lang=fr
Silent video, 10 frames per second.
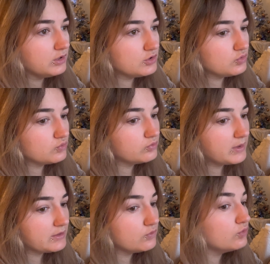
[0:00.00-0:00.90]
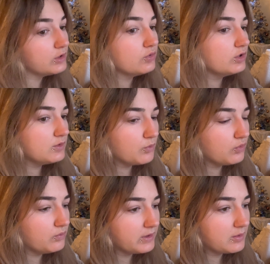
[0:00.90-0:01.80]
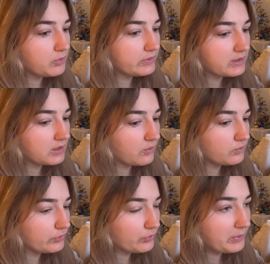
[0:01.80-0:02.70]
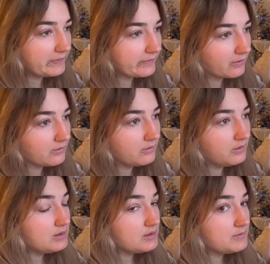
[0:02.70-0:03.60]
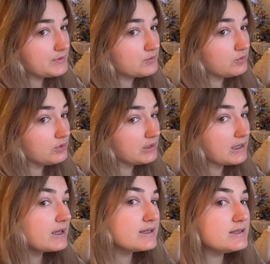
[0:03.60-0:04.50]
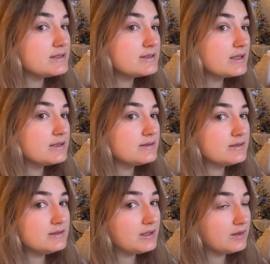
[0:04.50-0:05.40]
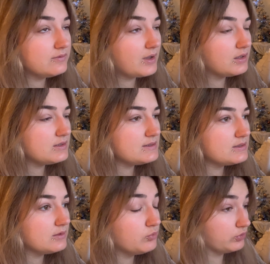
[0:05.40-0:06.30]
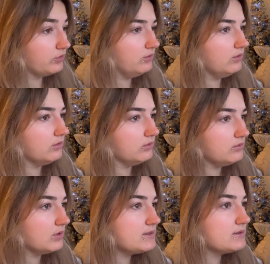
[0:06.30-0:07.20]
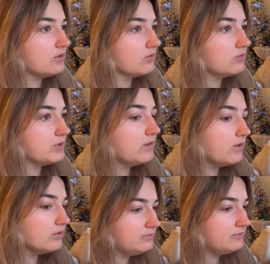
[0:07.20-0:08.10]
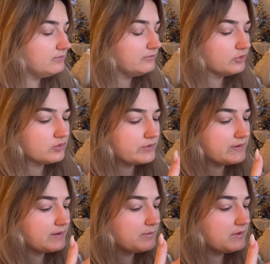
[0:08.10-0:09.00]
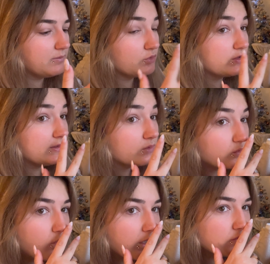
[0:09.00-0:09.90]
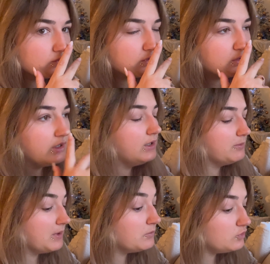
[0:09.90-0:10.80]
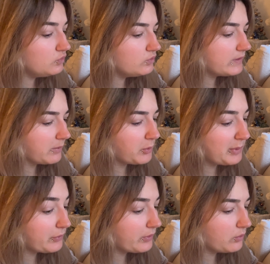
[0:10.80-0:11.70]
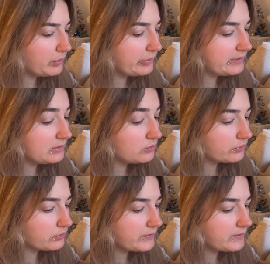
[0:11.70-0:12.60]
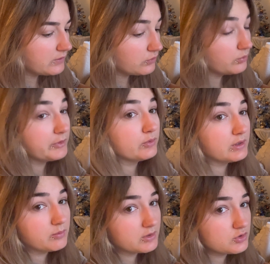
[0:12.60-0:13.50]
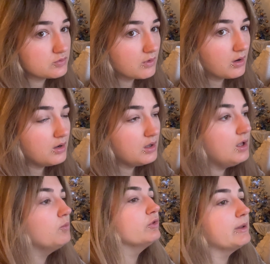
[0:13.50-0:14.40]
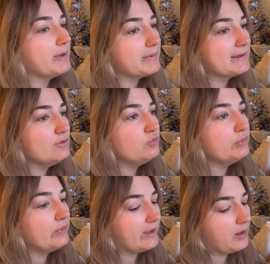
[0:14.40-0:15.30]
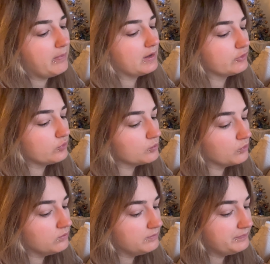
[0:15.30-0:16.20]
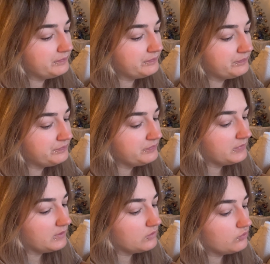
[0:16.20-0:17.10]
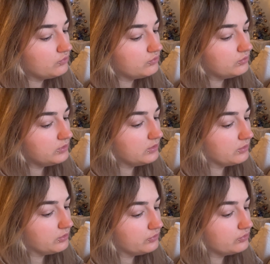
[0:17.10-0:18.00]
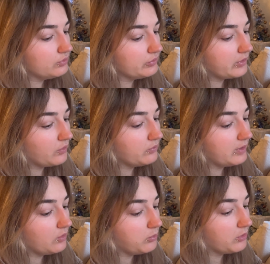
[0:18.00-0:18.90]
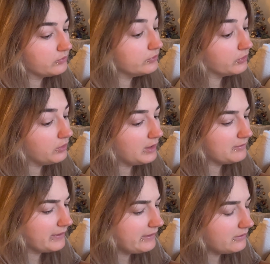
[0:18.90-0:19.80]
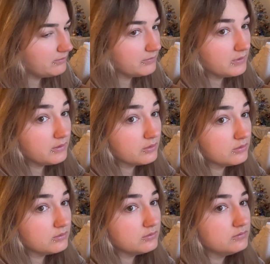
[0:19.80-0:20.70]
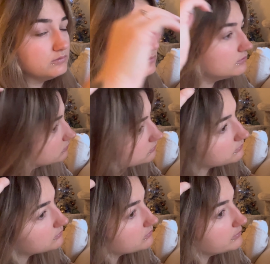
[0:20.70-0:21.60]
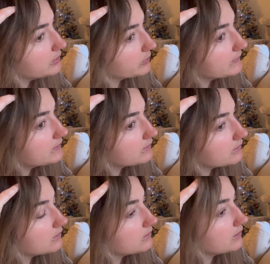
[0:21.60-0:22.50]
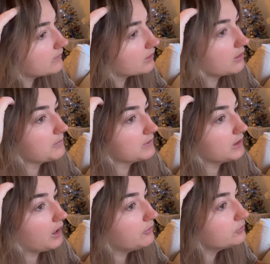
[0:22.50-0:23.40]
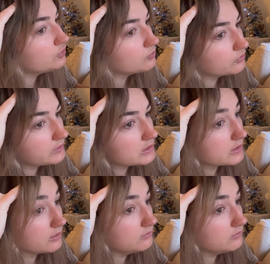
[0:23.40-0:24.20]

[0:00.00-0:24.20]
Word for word: Et du coup, bah, les deux trois trucs qui manquent, on va les prendre à Carrefour ce matin. Parce que Leclerc, ça a été dévalisé. Pourtant, Noël, c'est dans combien de temps Vendredi, samedi, dimanche, c'est dans 3 jours. Même nous, c'est la première fois qu'on fait des courses aussi tôt parce qu'on n'a pas le choix. On n'a pas pris du frais à part le saumon. Tout le, tout le frais, on va le prendre la veille. Mais, euh, mais ouais, il y avait quand même grave du monde déjà.